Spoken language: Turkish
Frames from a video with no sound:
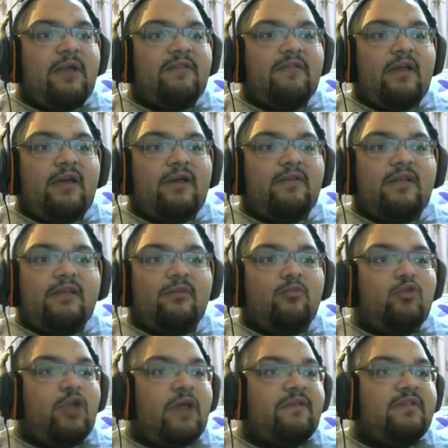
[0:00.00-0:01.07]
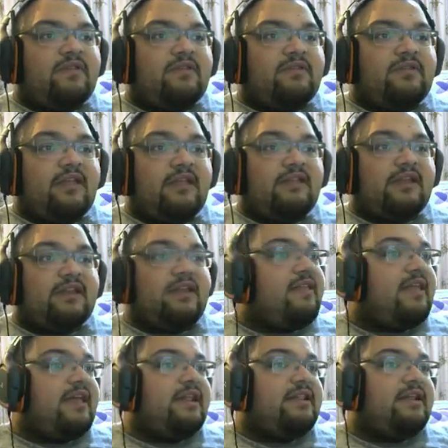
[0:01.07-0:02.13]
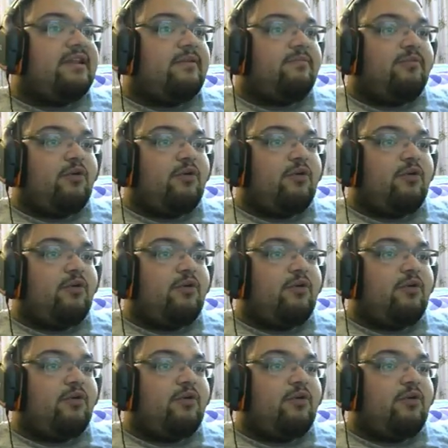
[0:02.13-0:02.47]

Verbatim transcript: Ben de dedim ulan nedir ne değildir